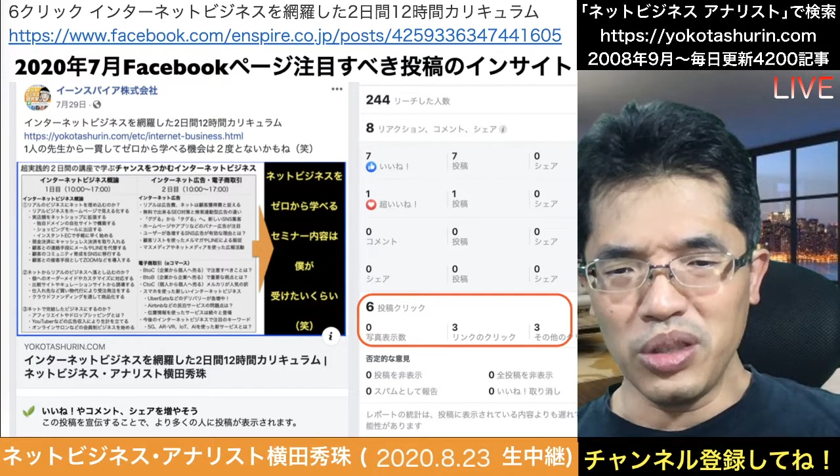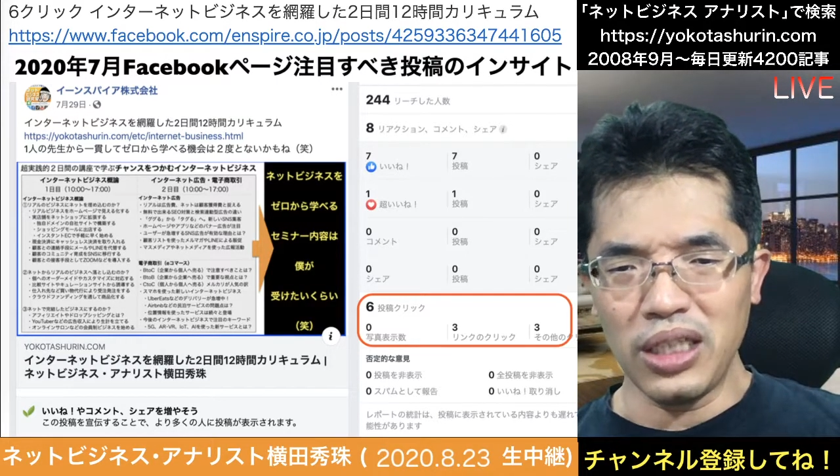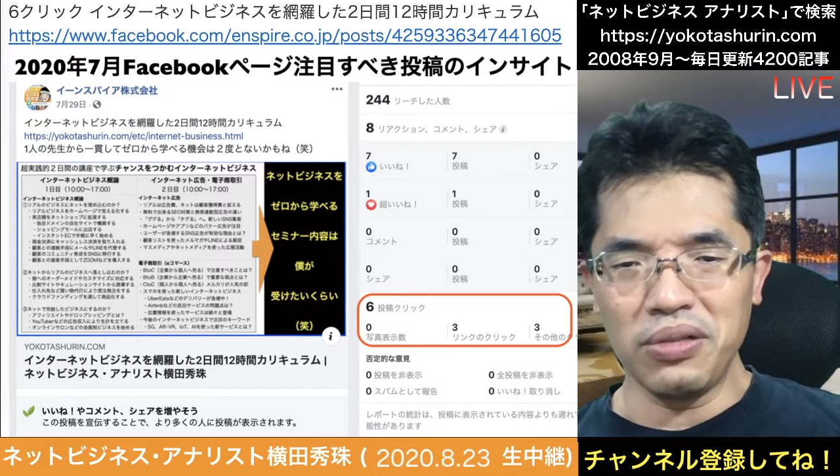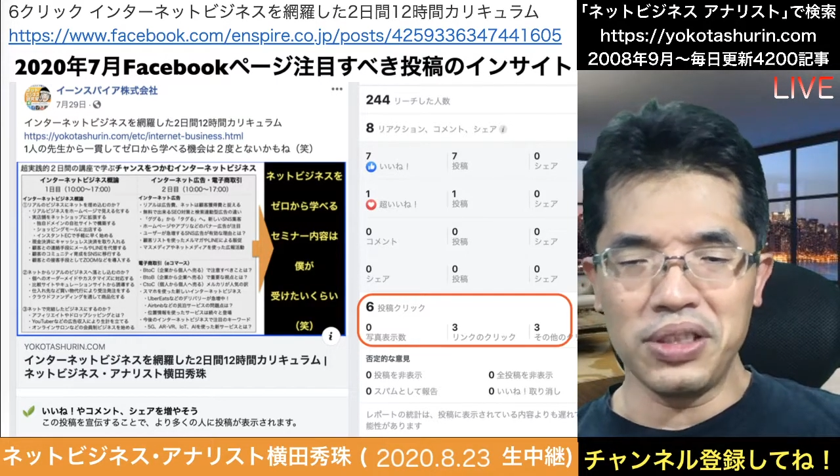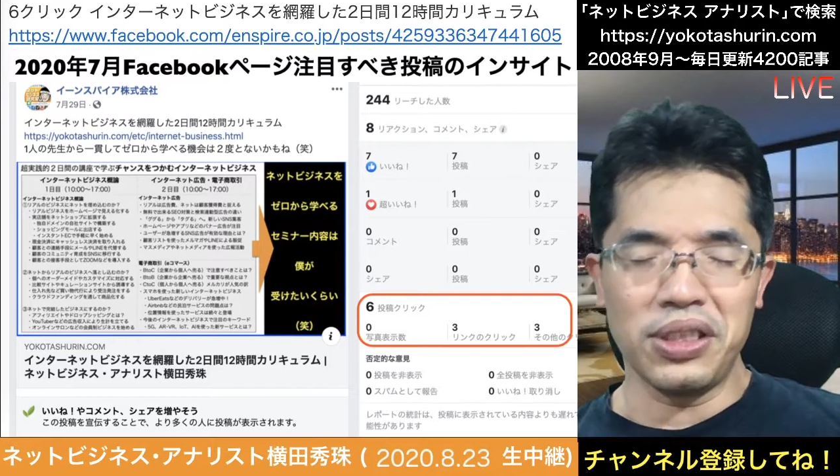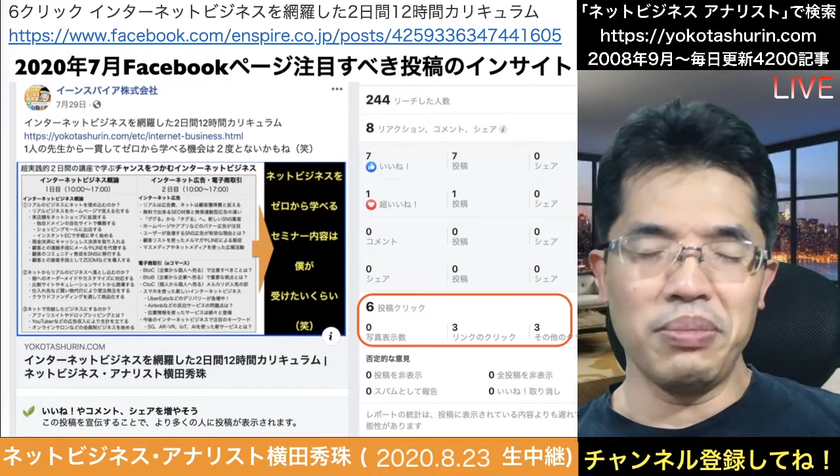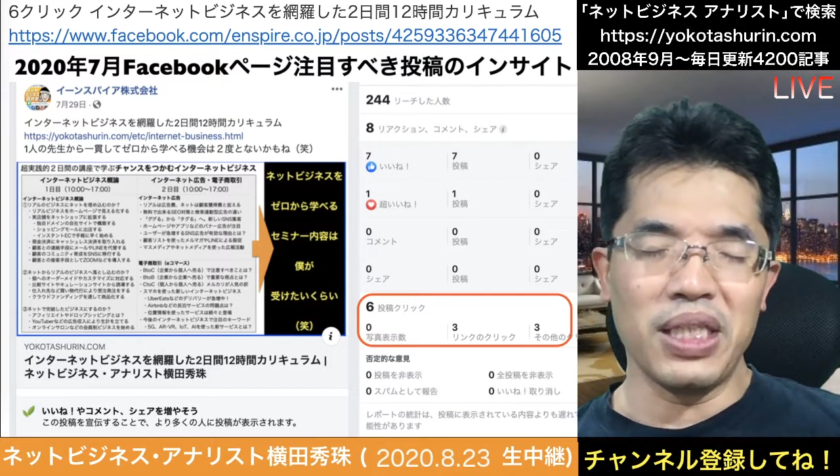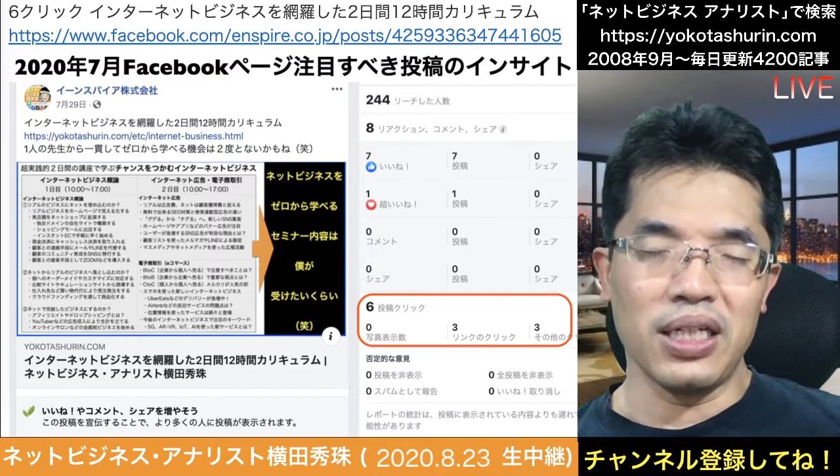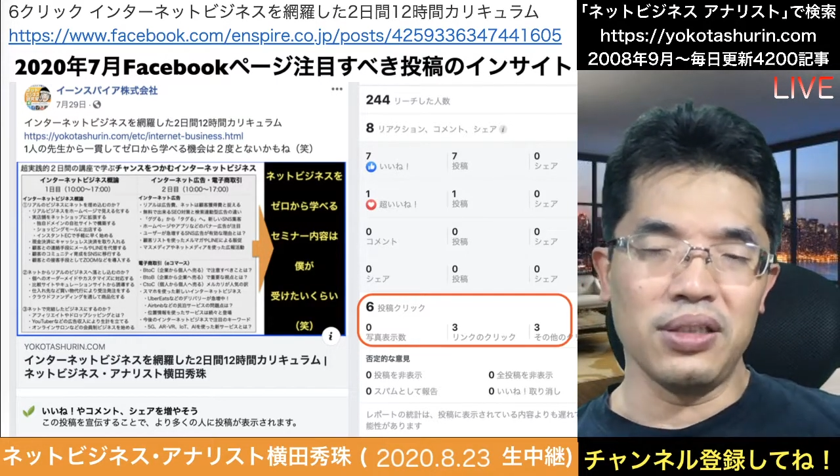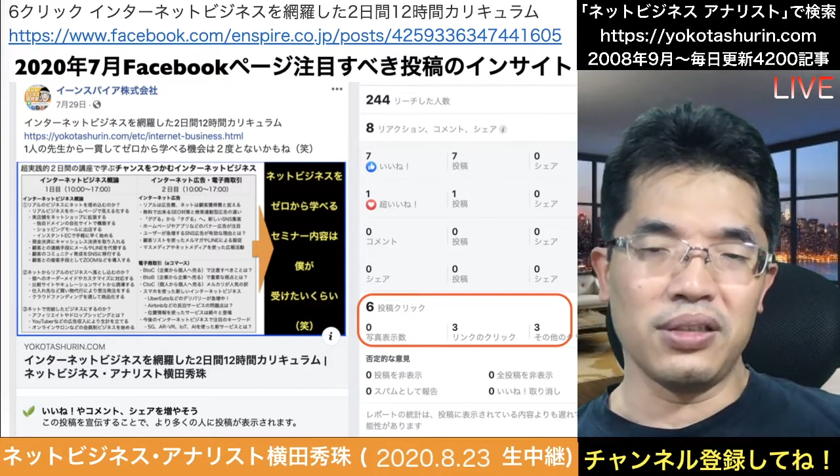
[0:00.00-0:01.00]
立てはしてみ
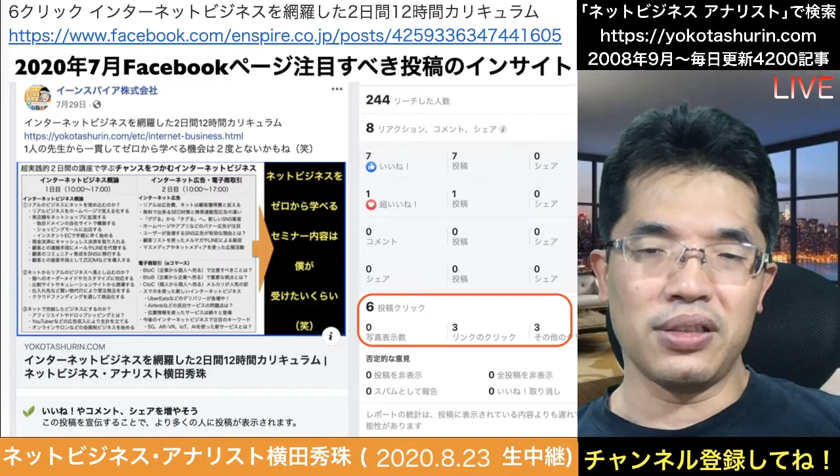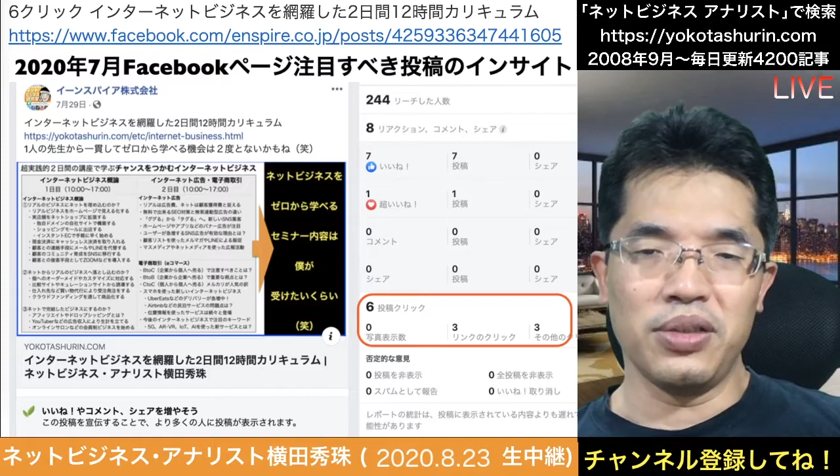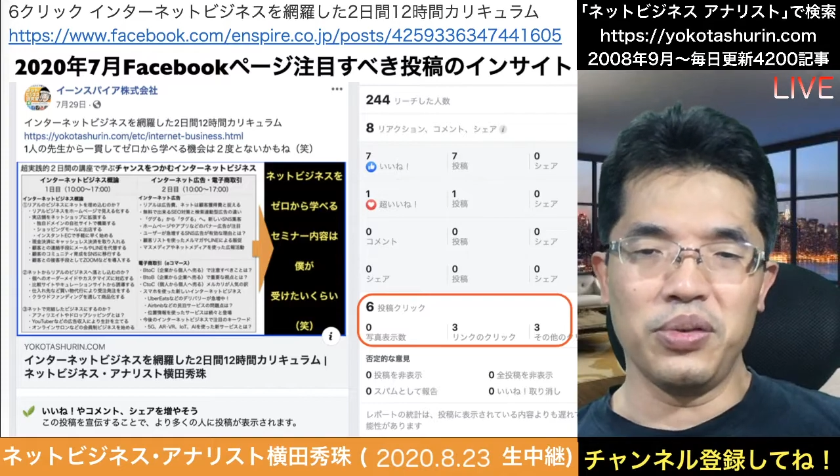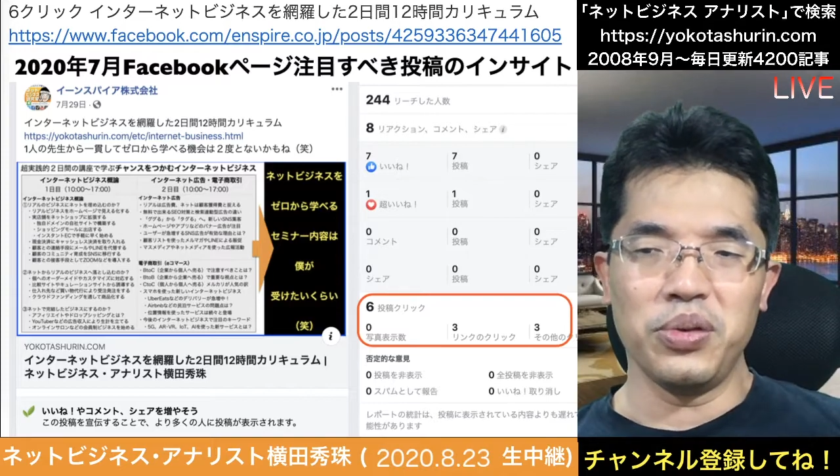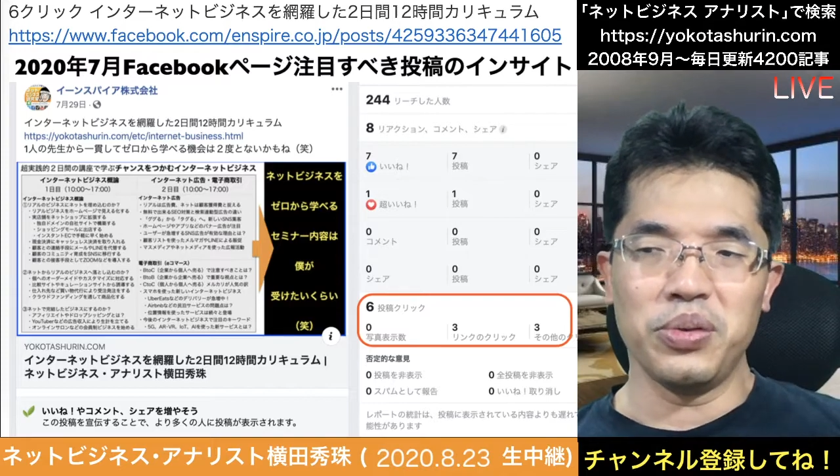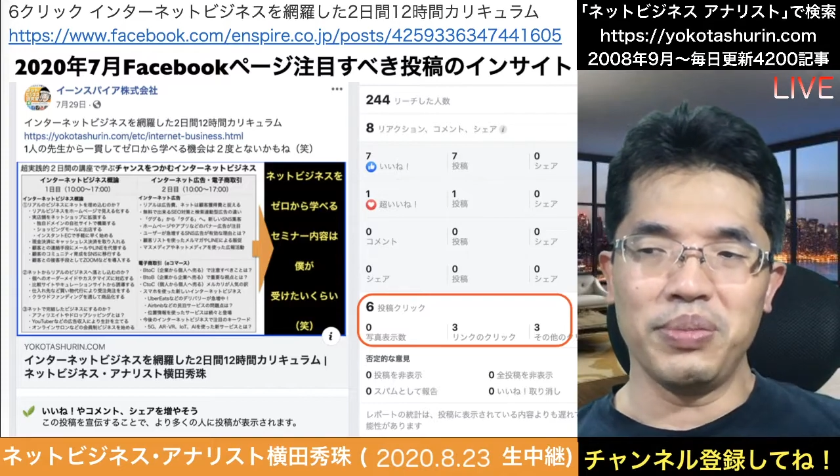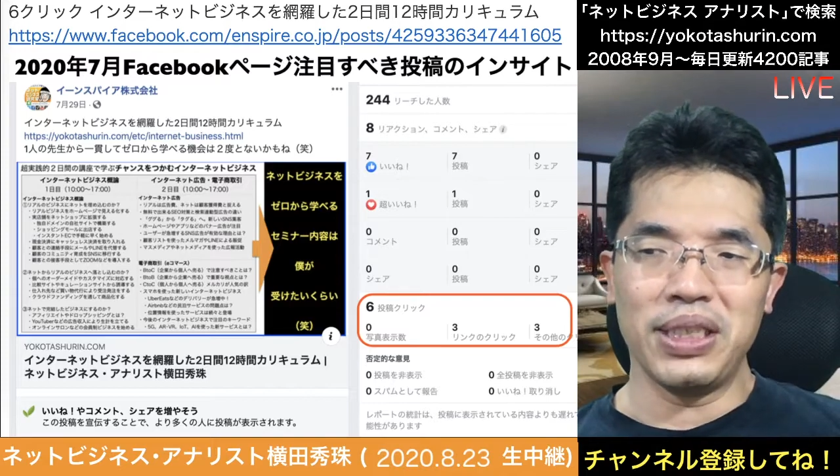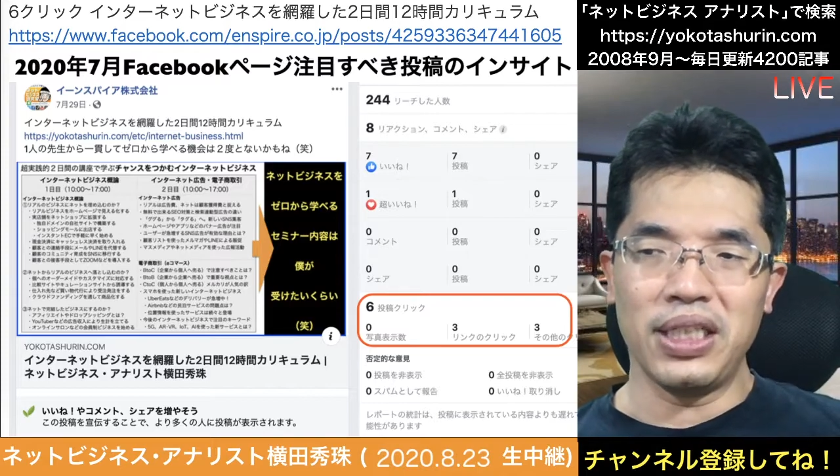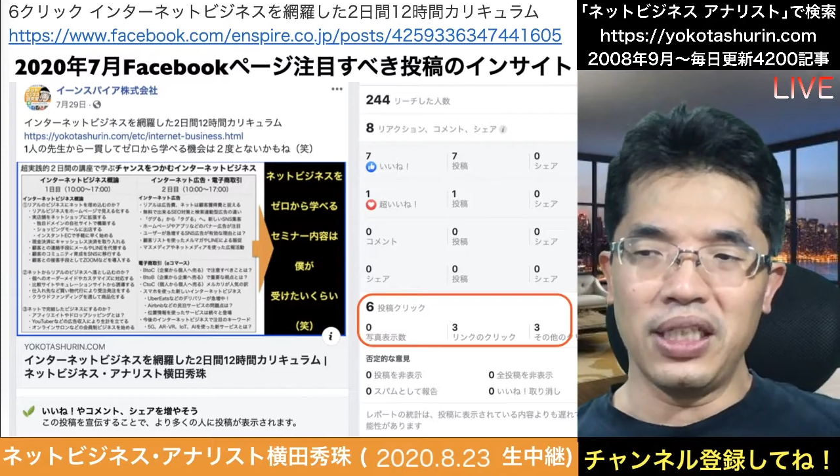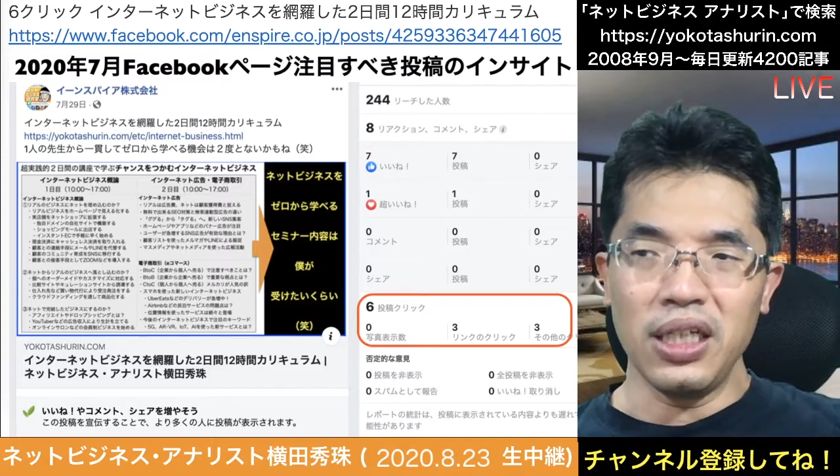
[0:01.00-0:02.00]
たんですけど、まあ
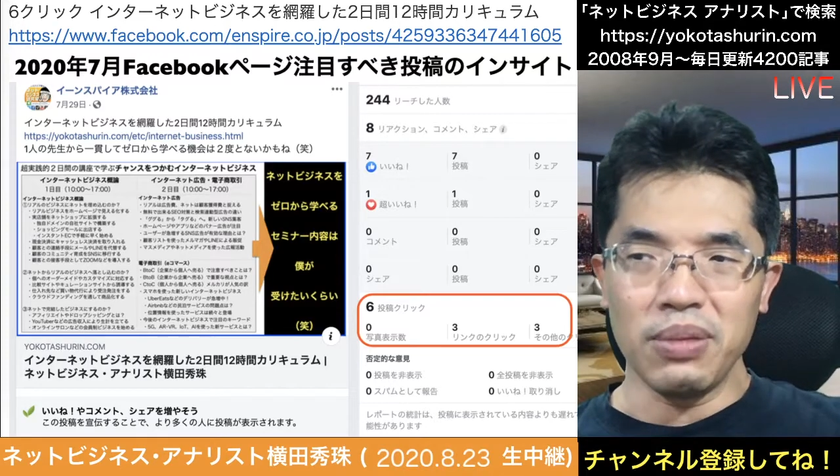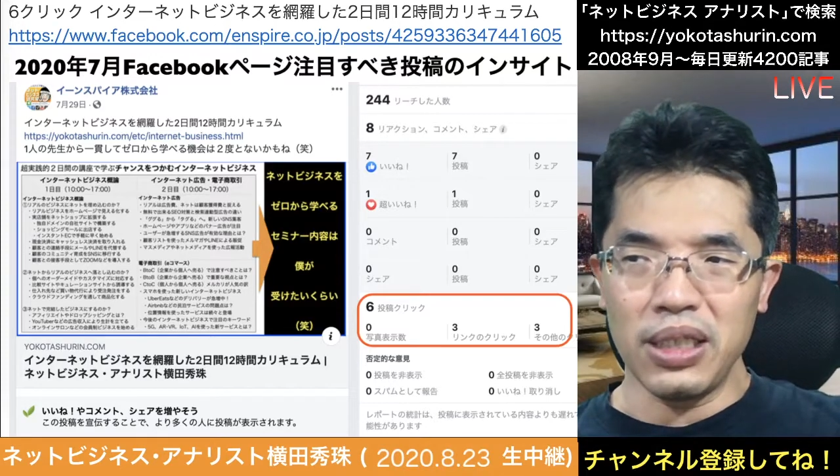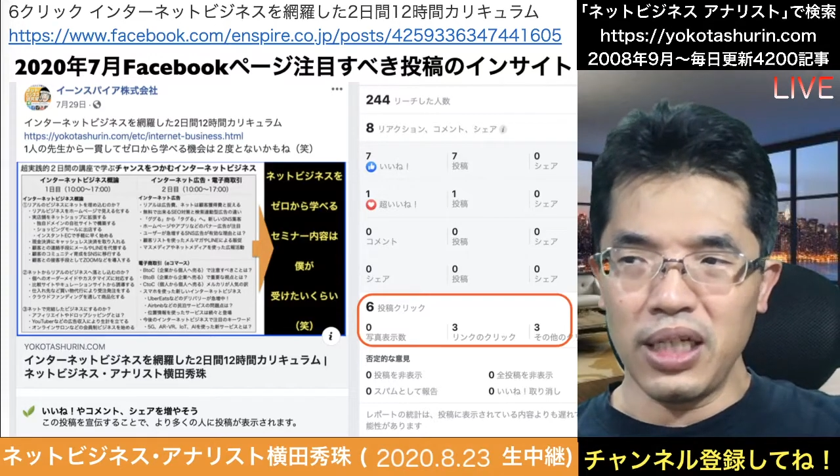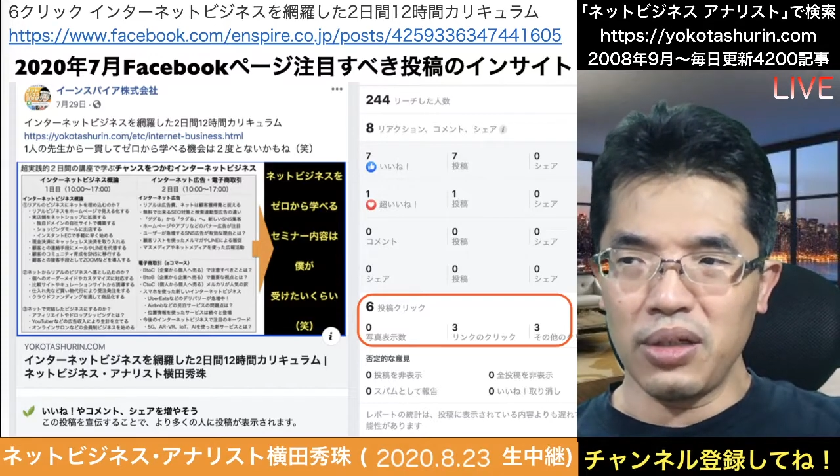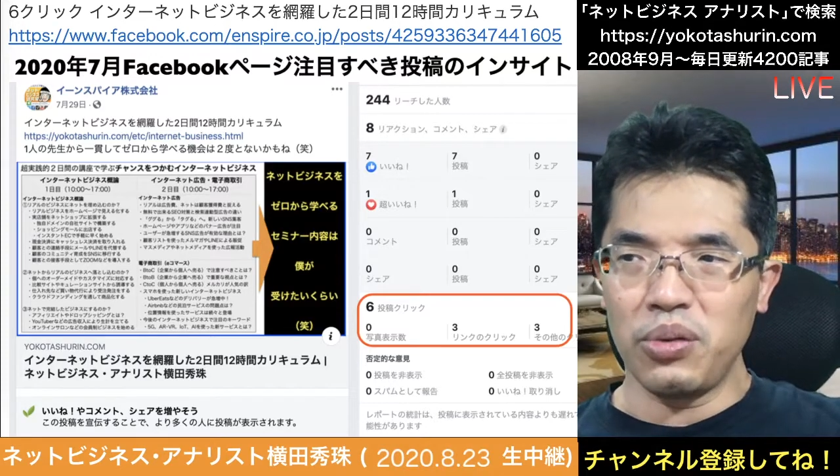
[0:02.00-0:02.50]
できればね、